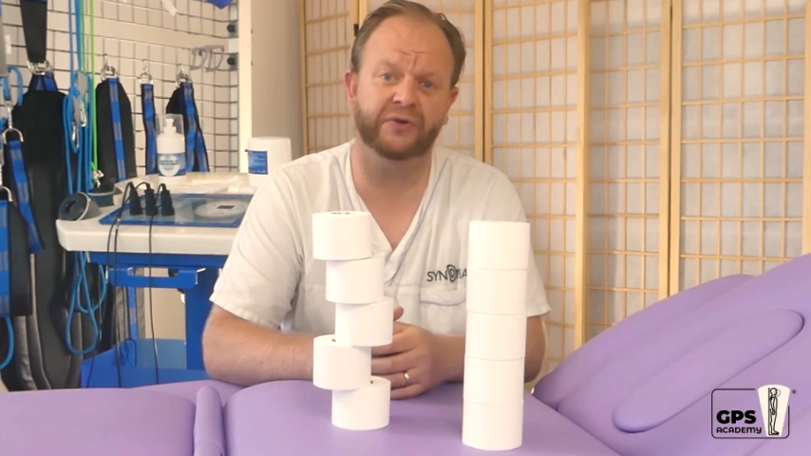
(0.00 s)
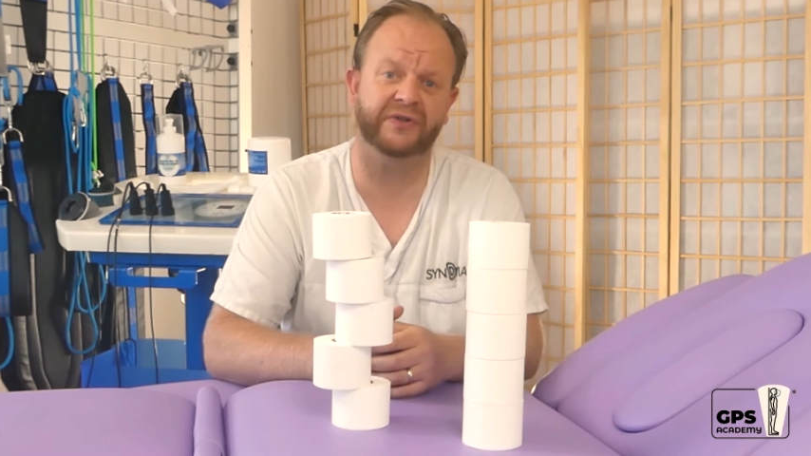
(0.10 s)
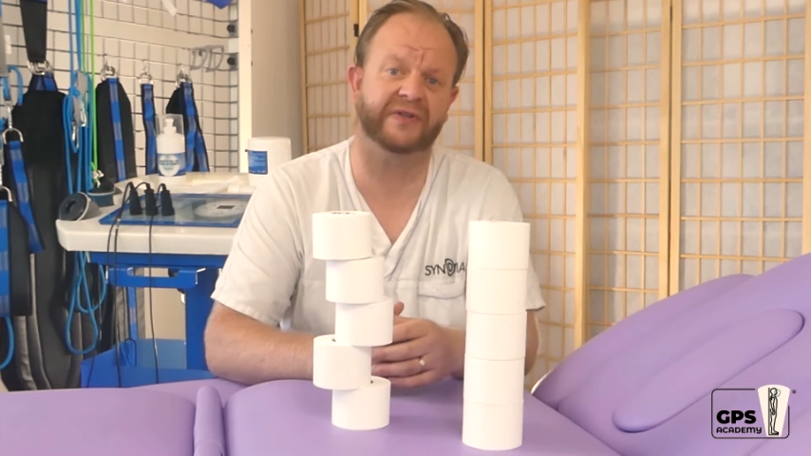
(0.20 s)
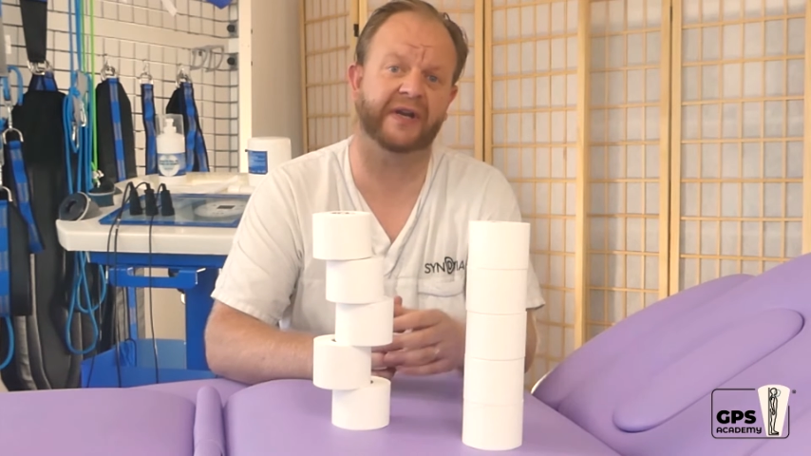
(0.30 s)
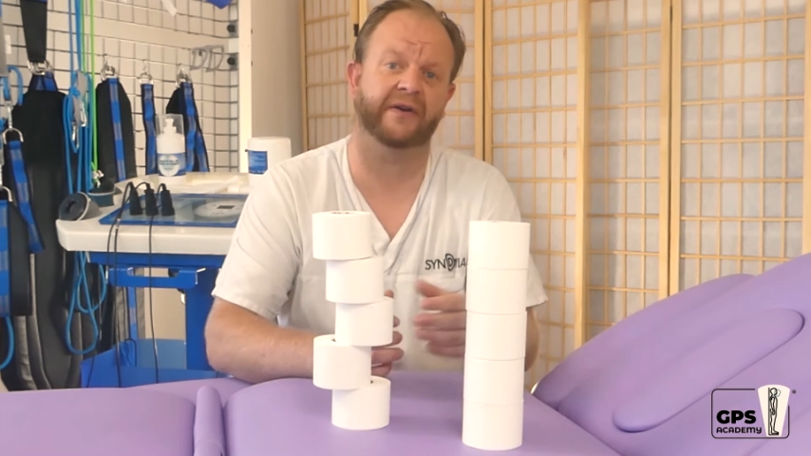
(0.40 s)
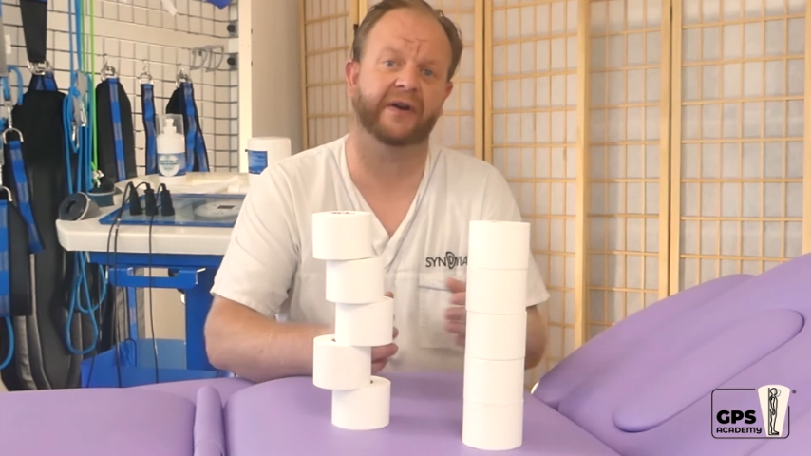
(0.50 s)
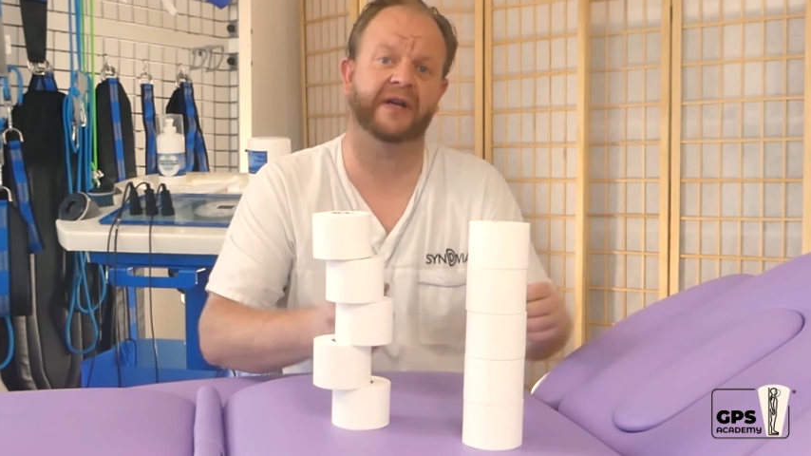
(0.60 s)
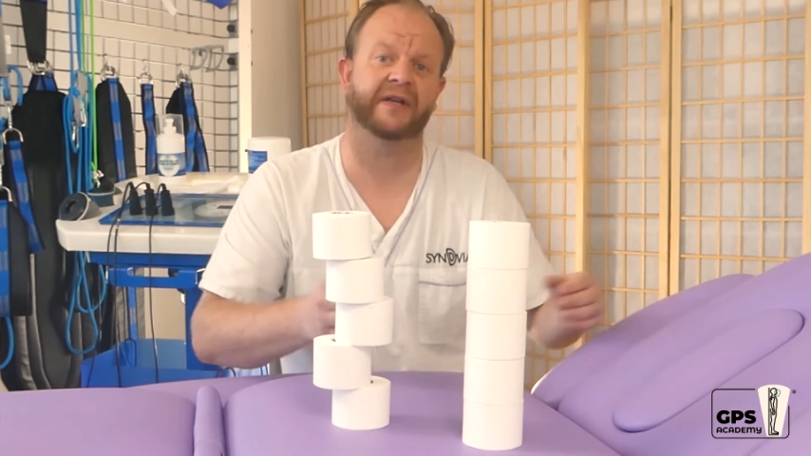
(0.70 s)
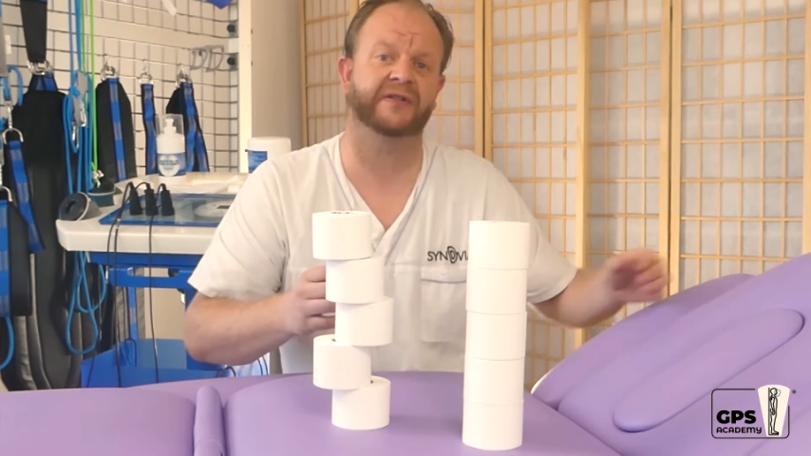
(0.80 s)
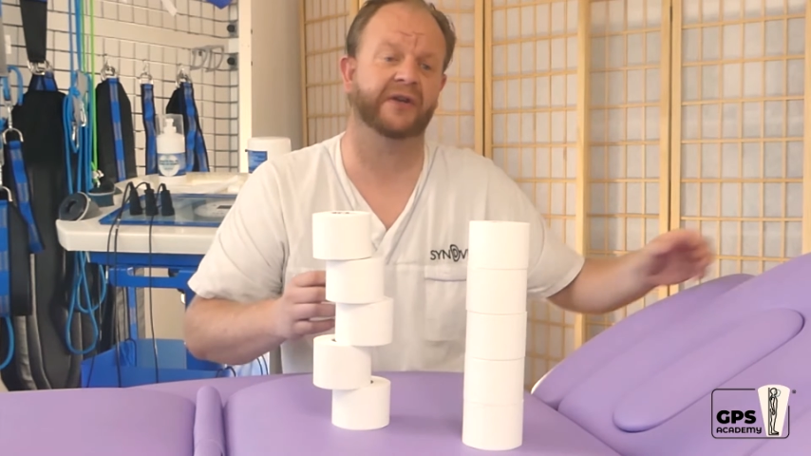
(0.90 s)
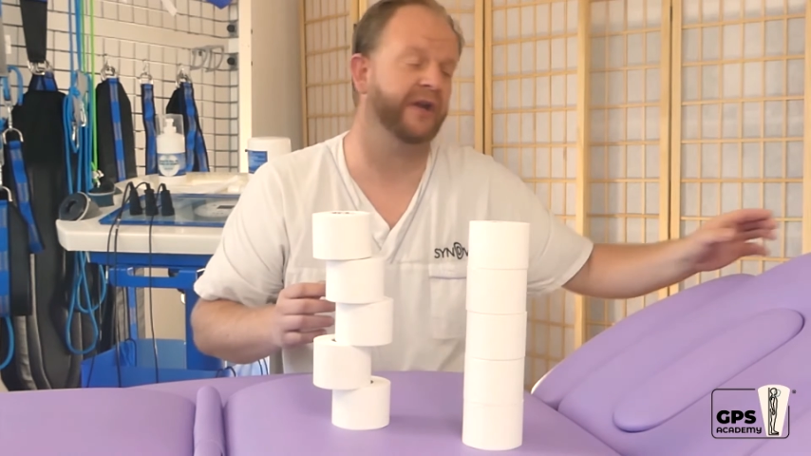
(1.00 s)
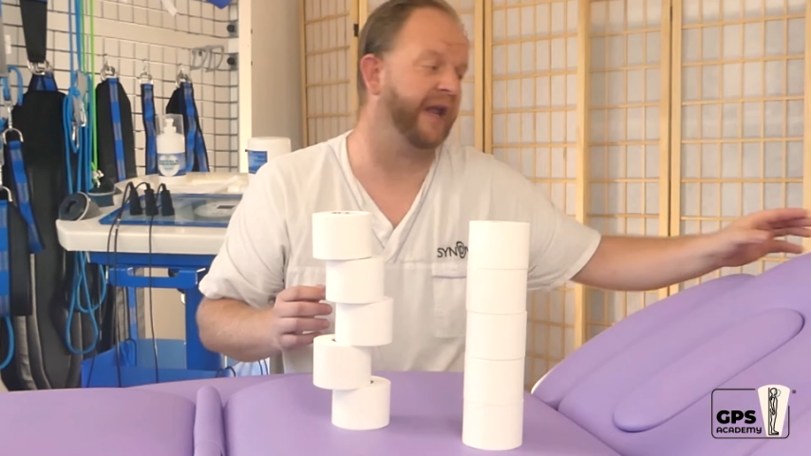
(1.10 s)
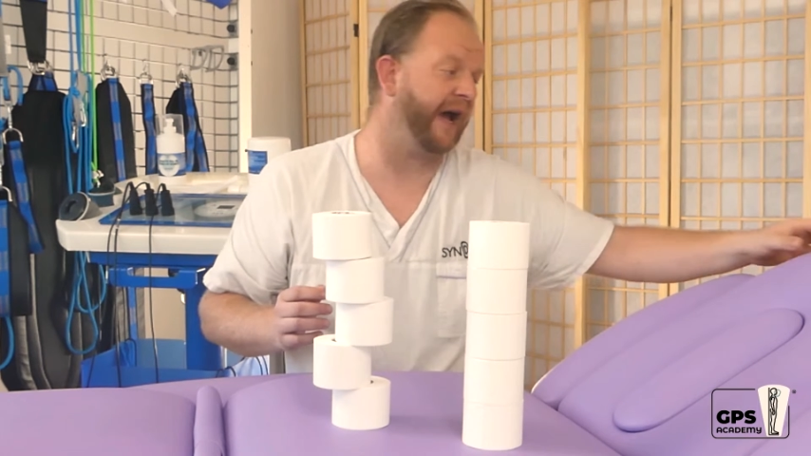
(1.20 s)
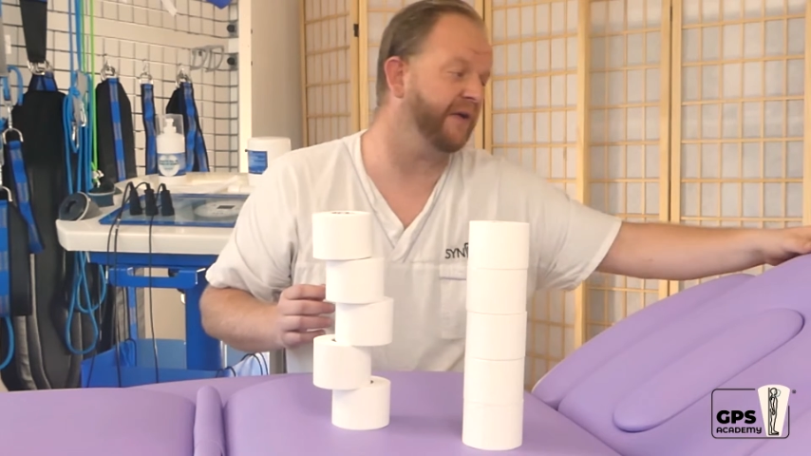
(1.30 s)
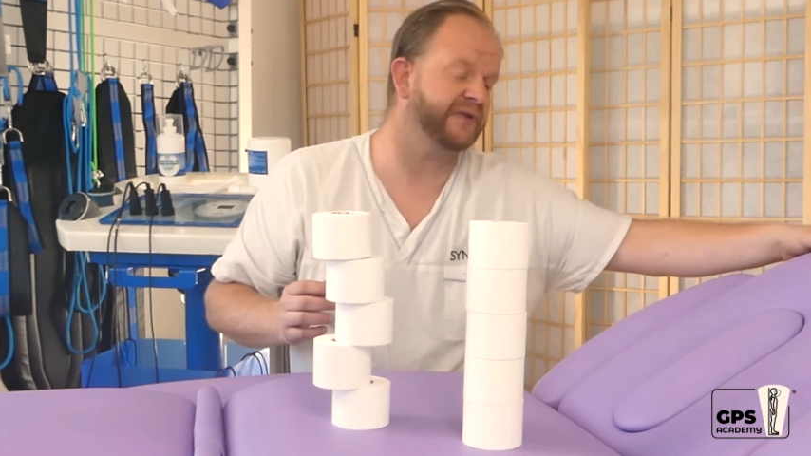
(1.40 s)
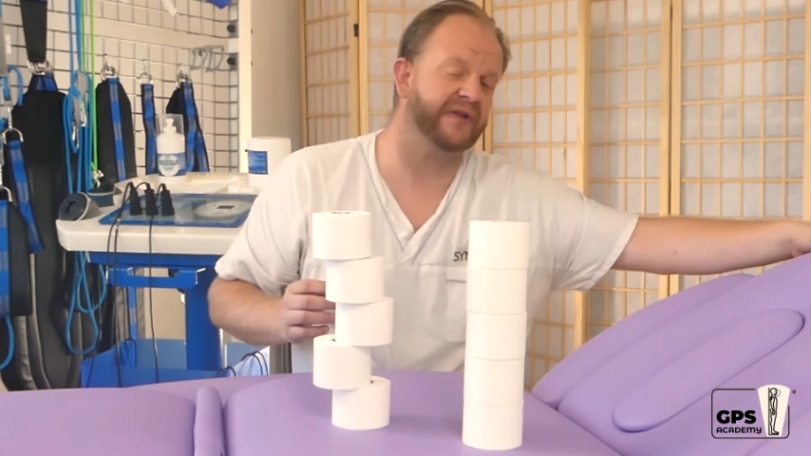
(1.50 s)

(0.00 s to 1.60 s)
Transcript: e non appena si presenta un